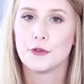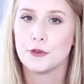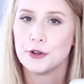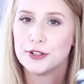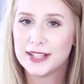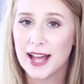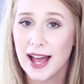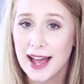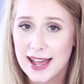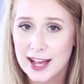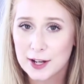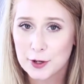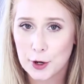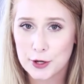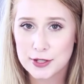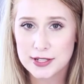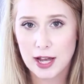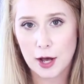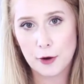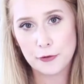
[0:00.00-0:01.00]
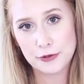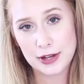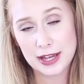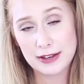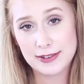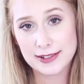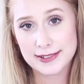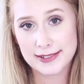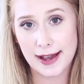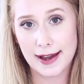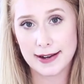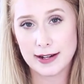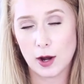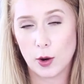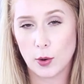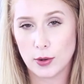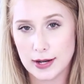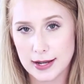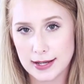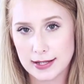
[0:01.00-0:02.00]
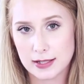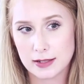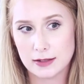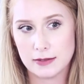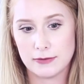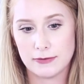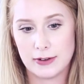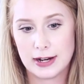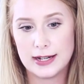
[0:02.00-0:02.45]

Von daher könnt ihr auf ewig dahin auch lesen,